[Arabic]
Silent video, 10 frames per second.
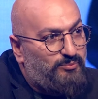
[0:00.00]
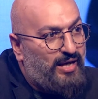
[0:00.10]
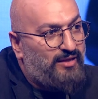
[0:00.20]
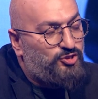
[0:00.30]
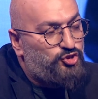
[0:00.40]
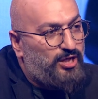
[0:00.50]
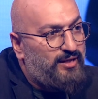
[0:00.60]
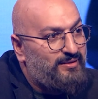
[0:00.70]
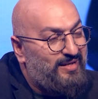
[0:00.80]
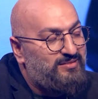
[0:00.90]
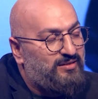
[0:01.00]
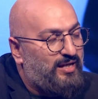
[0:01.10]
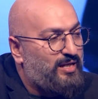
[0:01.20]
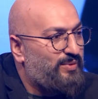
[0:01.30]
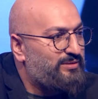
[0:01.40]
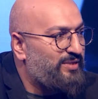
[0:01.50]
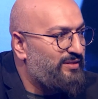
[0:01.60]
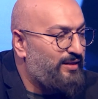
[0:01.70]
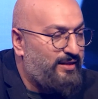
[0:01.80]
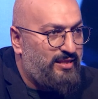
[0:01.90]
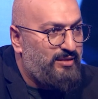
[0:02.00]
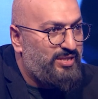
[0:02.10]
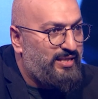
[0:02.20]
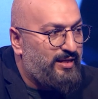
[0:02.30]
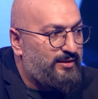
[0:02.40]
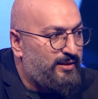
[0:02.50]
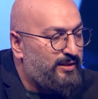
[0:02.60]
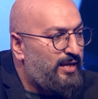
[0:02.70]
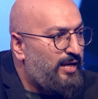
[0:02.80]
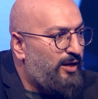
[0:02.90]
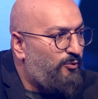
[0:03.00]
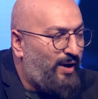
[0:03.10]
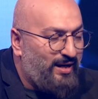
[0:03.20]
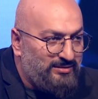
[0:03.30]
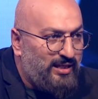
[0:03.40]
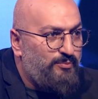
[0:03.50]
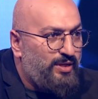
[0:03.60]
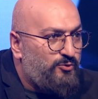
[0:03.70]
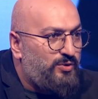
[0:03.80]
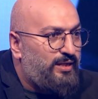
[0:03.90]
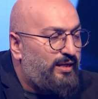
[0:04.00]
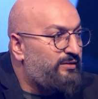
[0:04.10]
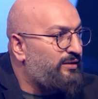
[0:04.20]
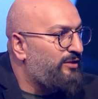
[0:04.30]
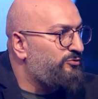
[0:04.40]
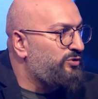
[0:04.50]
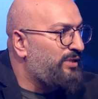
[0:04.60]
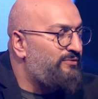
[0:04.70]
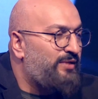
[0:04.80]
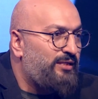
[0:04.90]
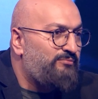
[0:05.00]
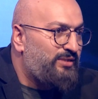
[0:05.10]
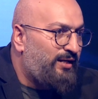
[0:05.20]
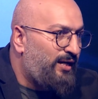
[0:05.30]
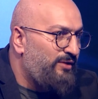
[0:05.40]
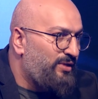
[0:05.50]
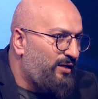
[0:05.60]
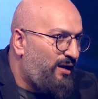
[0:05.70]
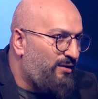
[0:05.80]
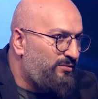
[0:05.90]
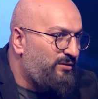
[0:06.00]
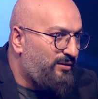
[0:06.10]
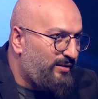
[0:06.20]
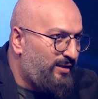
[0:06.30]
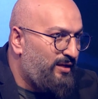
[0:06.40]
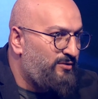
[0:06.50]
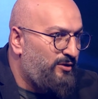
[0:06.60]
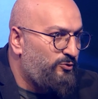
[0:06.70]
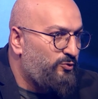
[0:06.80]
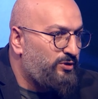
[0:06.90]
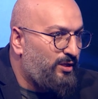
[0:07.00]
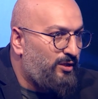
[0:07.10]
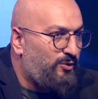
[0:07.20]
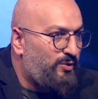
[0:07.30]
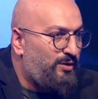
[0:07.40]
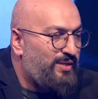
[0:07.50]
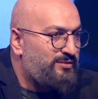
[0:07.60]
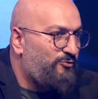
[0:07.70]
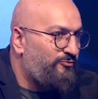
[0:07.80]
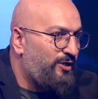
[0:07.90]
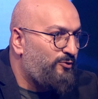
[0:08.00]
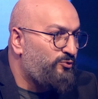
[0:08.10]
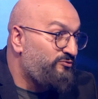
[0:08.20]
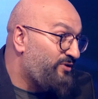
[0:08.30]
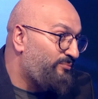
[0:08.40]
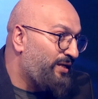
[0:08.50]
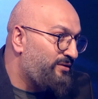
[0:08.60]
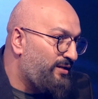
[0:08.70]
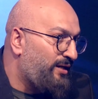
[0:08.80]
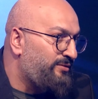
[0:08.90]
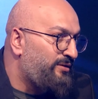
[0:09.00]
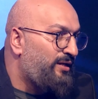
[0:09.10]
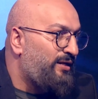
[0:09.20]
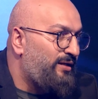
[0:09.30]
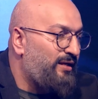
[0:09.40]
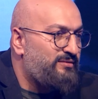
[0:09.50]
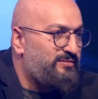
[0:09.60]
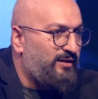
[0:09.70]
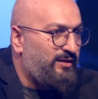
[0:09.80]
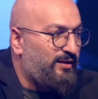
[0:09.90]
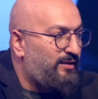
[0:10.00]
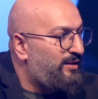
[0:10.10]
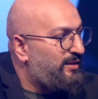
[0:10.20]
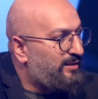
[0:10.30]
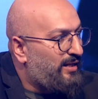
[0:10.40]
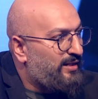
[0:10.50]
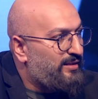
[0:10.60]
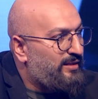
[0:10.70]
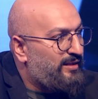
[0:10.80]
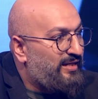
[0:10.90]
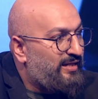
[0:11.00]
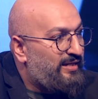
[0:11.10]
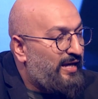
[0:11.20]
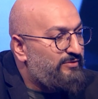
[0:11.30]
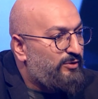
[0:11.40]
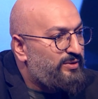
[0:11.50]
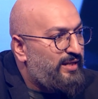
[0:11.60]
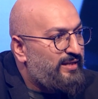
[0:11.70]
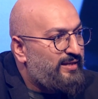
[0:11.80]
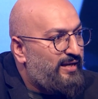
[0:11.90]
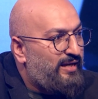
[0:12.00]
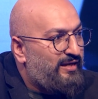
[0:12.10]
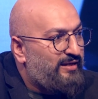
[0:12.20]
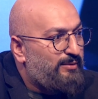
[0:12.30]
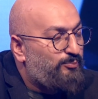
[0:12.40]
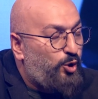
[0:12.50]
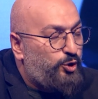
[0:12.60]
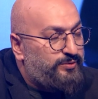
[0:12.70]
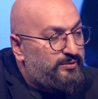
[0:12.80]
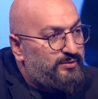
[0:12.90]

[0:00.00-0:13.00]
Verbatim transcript: بهذا الشأن ليست أكبر من ذلك هذا بداية وعلى الرغم من كل هذا أظن أن الامتحان الحقيقي لهذه النقطة هو ما سوف يكون في الميدان ليس إلا يعني إيه، لأن هنالك إيه، بعد